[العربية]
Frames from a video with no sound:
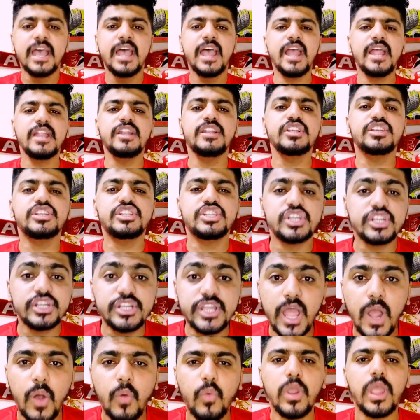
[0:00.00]
ان
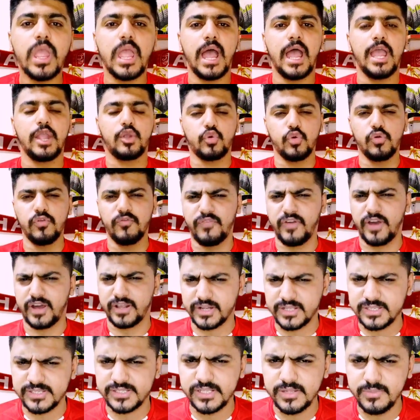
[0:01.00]
الشناوي هيكون في
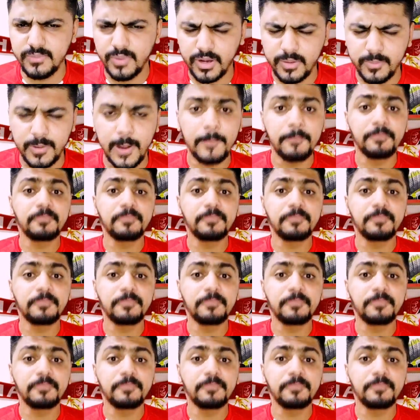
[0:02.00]
حراسه المرمى